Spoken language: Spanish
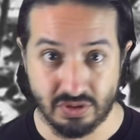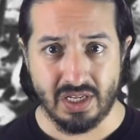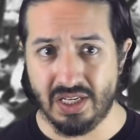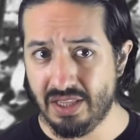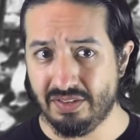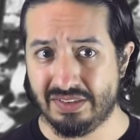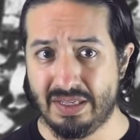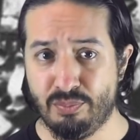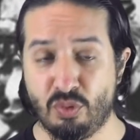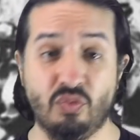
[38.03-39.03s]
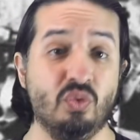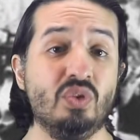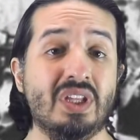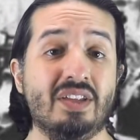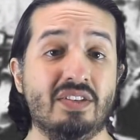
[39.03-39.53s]
Heridas tan
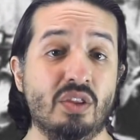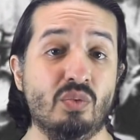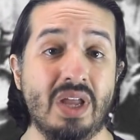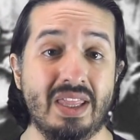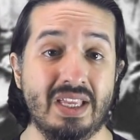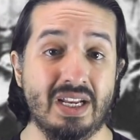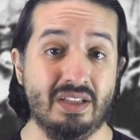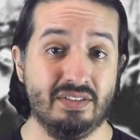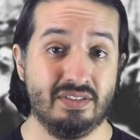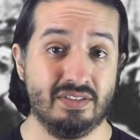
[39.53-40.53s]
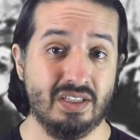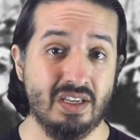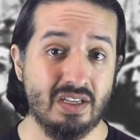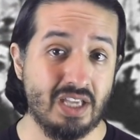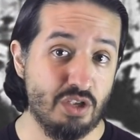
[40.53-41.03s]
profundas y duraderas que
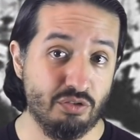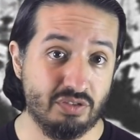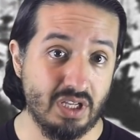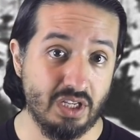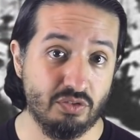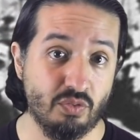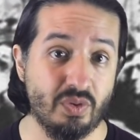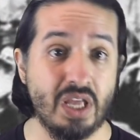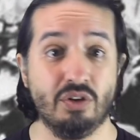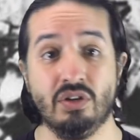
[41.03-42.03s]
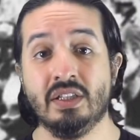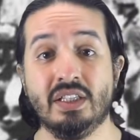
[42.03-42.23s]
aquellos que las sufrieron